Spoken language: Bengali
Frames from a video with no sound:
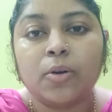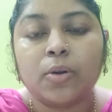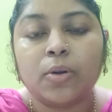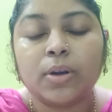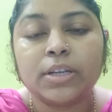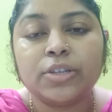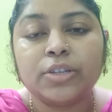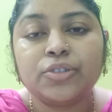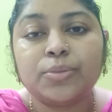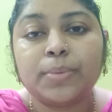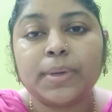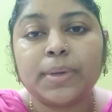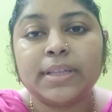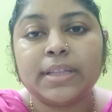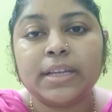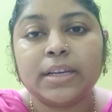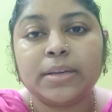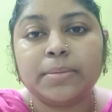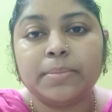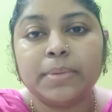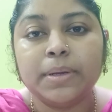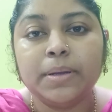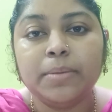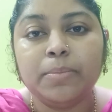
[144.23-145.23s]
অনেক সময়
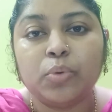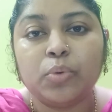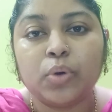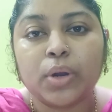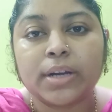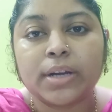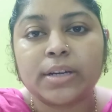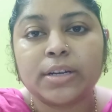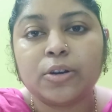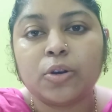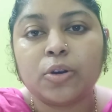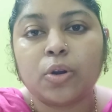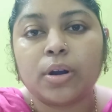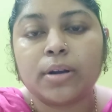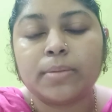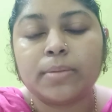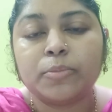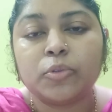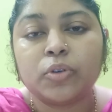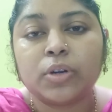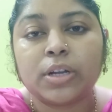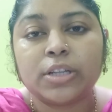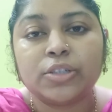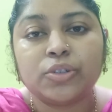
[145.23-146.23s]
দেখবে প্রোল্যাক্টিন
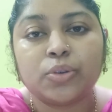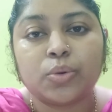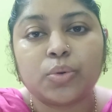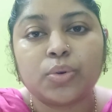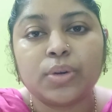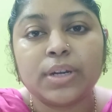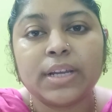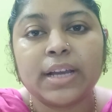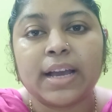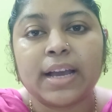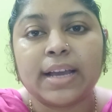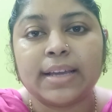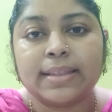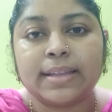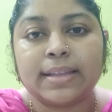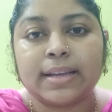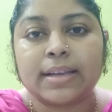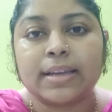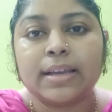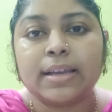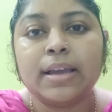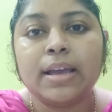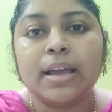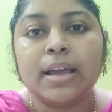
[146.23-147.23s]
হরমোনটা যখনই হাই
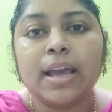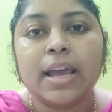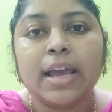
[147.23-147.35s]
থাকে